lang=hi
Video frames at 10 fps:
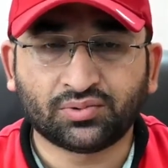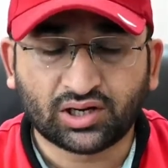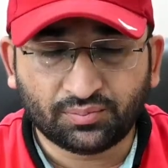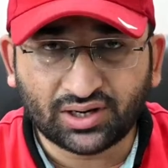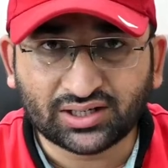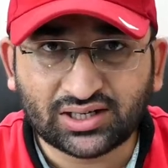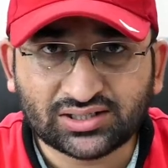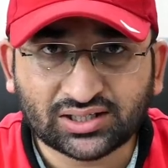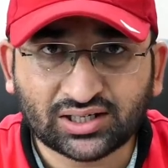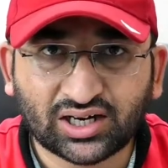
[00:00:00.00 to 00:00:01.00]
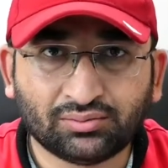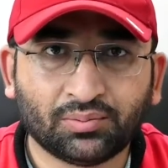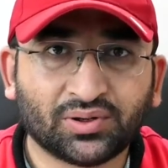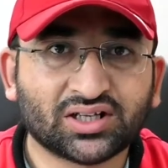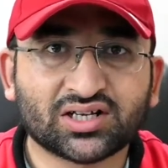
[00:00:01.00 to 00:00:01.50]
बयान की जाए ताकि
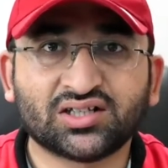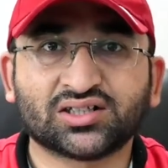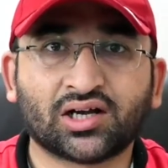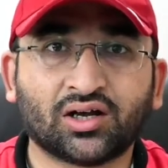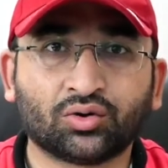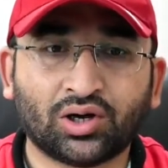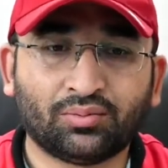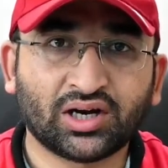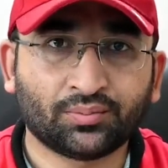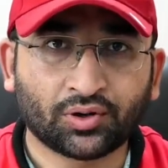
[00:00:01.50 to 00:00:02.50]
हमें पता चल सके कल को हमारी